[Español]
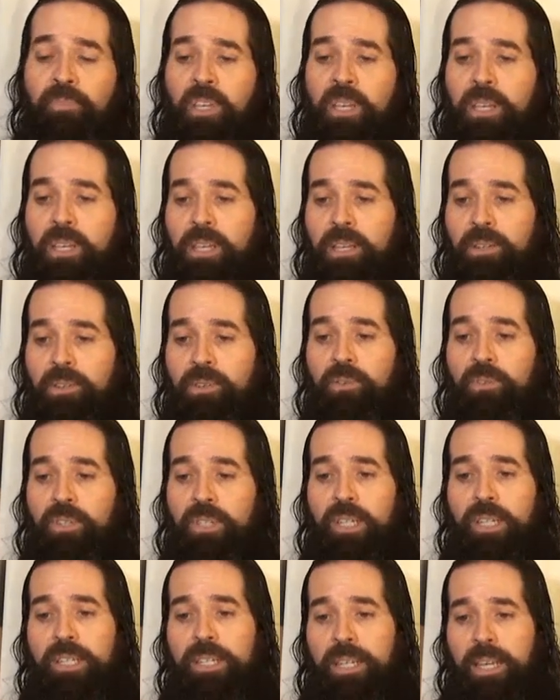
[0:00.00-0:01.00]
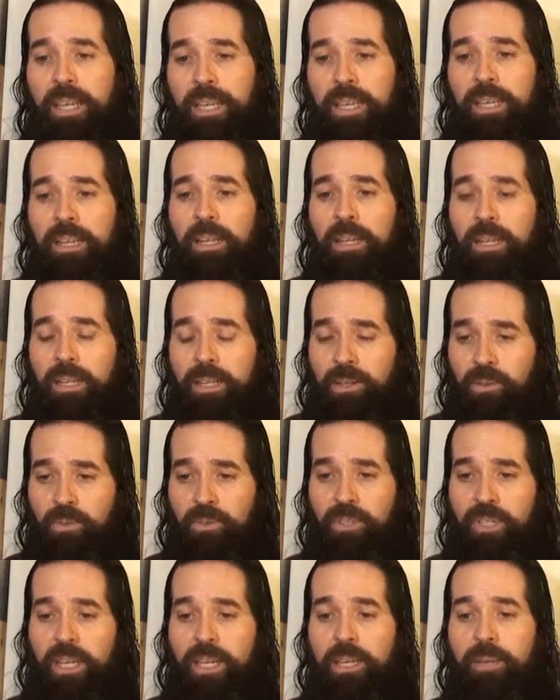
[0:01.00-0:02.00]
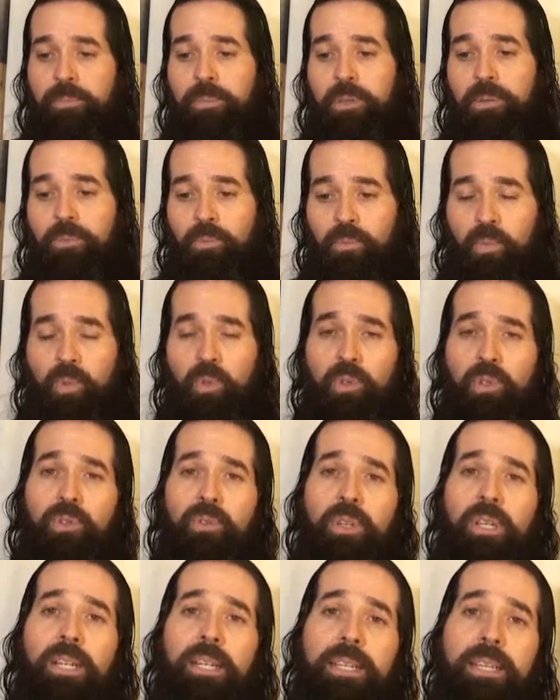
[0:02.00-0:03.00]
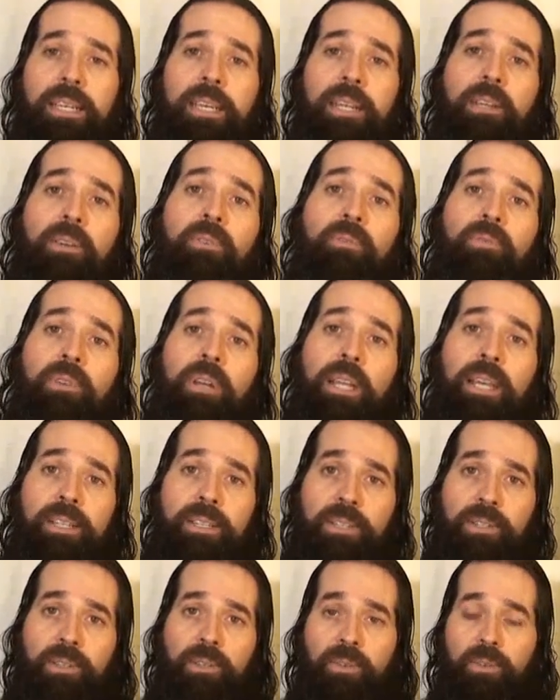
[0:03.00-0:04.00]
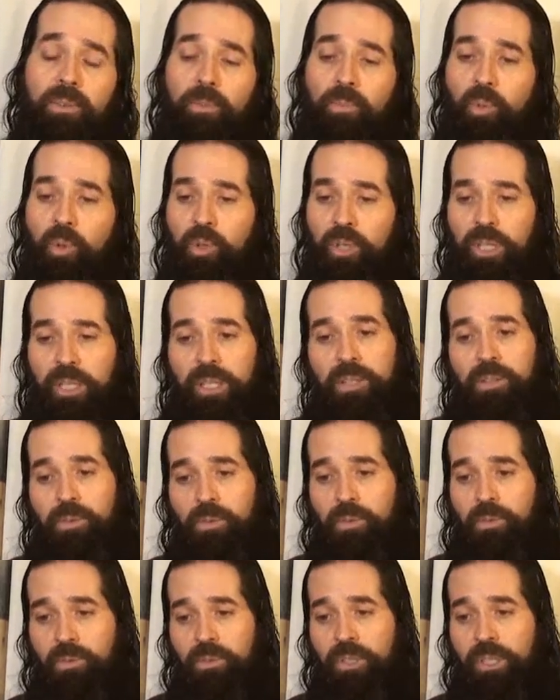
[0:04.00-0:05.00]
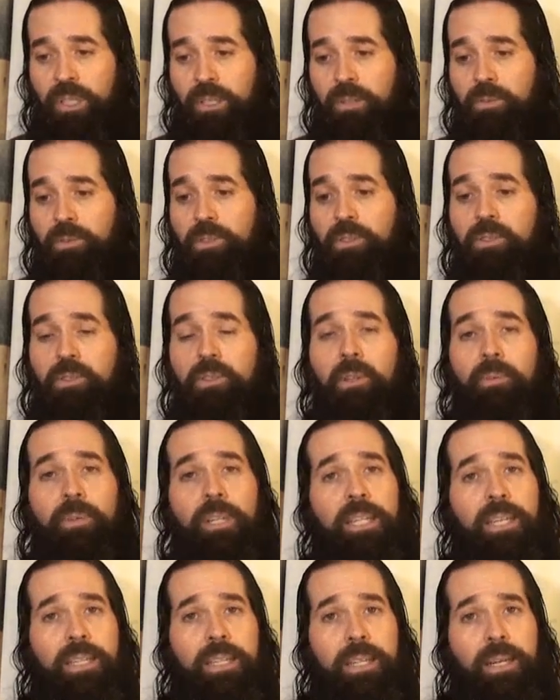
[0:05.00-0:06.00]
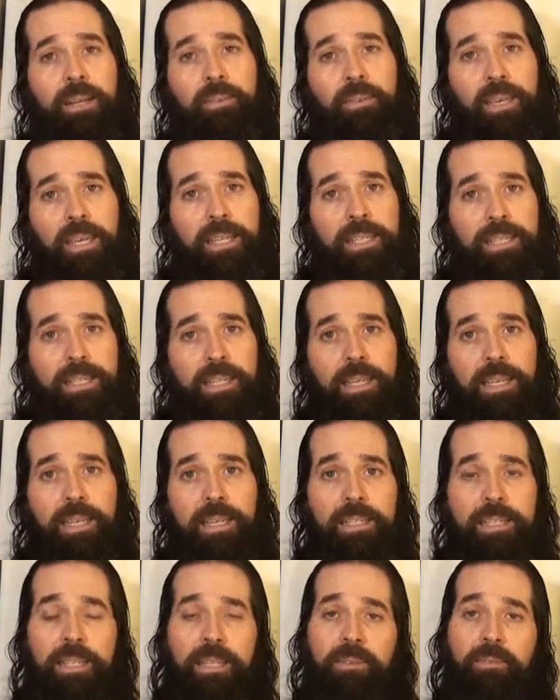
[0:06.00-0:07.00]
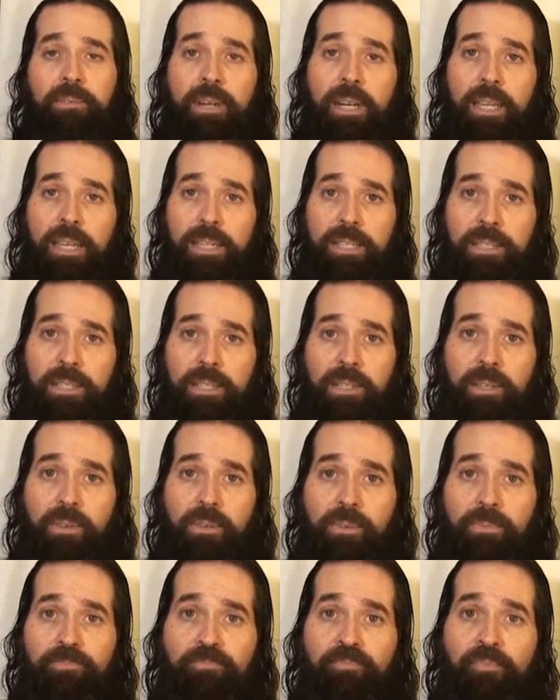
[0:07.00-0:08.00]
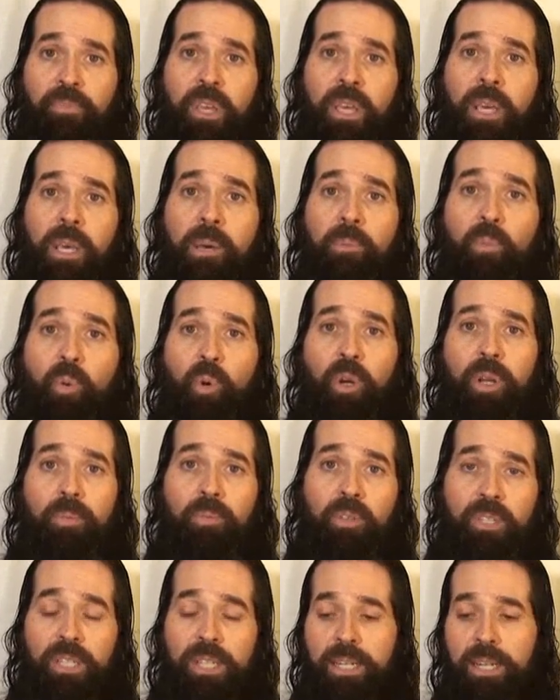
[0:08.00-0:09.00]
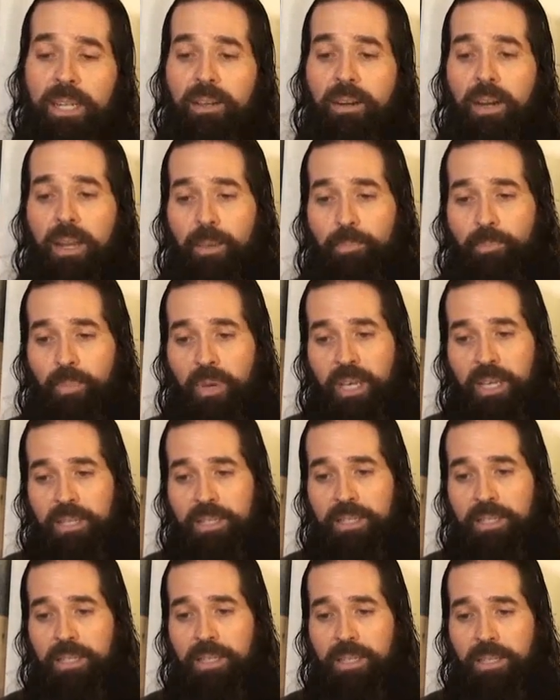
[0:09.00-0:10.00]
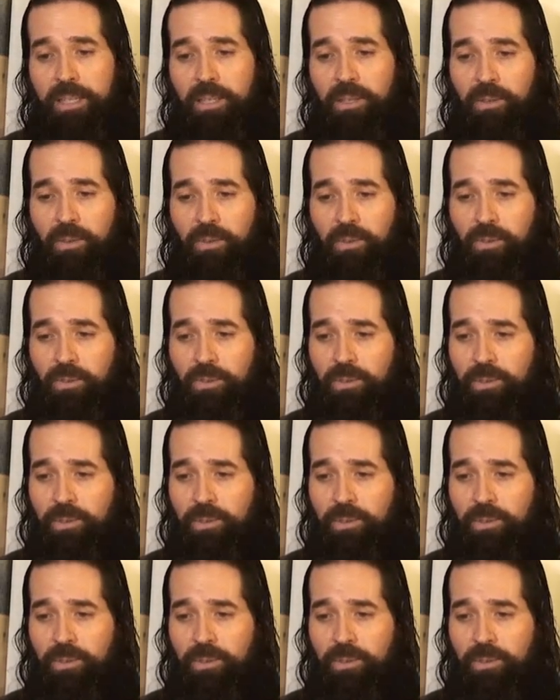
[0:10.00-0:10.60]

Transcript: Y entonces Él nos ama mucho, Él quiere una relación bonito contigo. Y solamente a través de esta relación podemos tener la paz de Dios.